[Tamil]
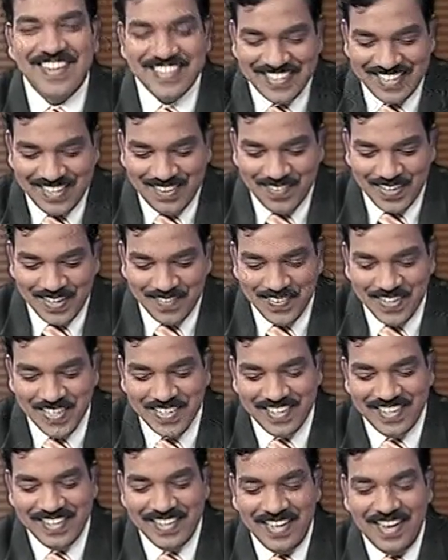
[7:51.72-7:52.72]
வாழ்த்துக்கள் மேடம்
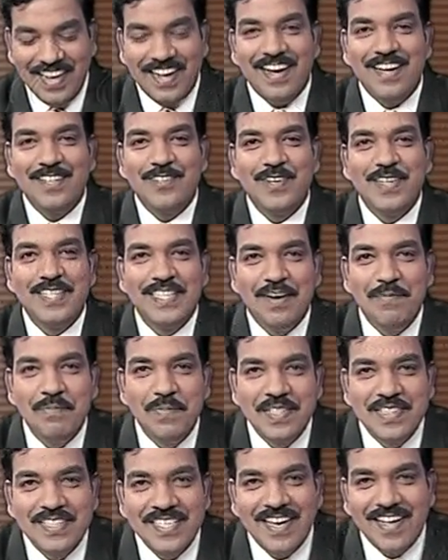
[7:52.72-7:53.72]
ஆயிரத்தி தொள்ளாயிரத்தி
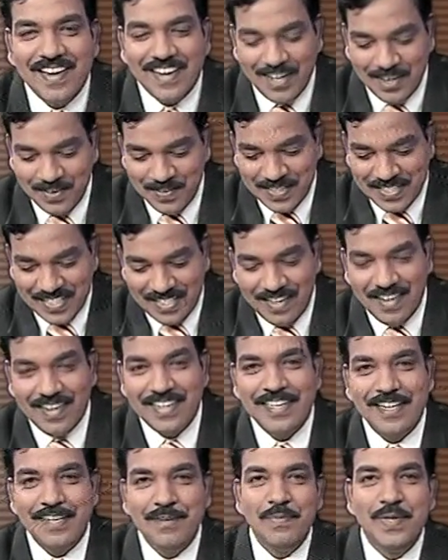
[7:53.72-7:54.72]
ஐம்பத்தி ஆறு அறுபத்தி
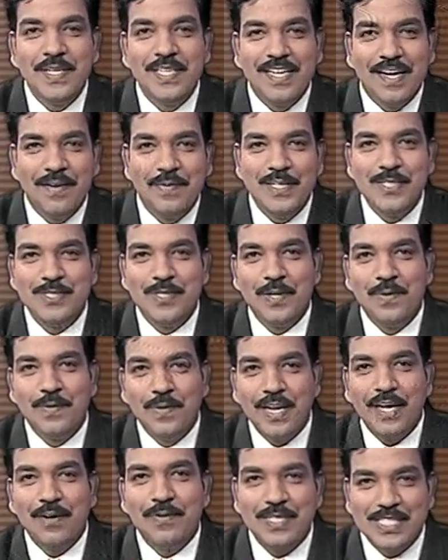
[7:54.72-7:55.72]
நாலு எண்பது அப்படின்னு
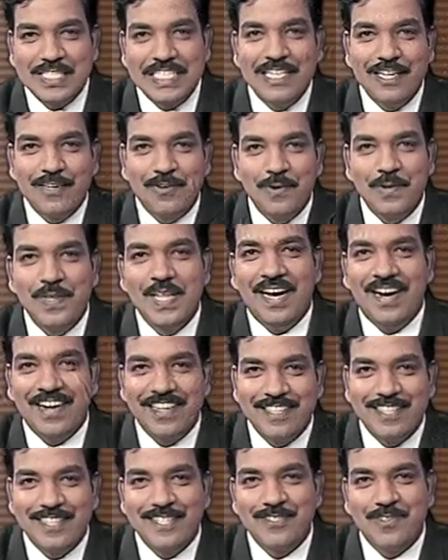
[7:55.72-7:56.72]
சொல்லி ஒரே ஒரு சின்ன க்ளூ தான்
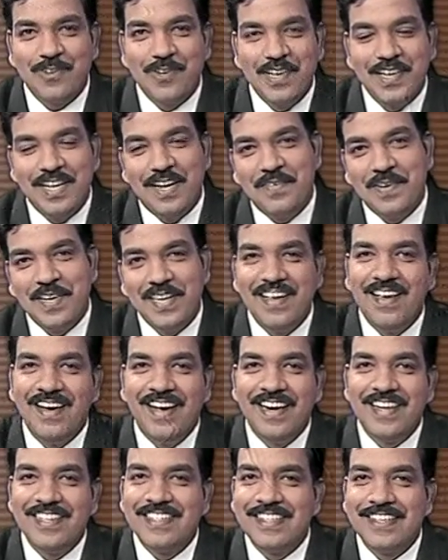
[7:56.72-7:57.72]
அடுத்தது சொல்லுங்க அப்படின்னா
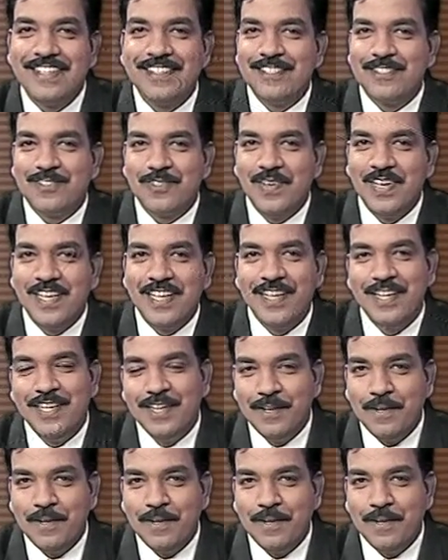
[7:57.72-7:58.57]
அடுத்தடுத்து சொல்லி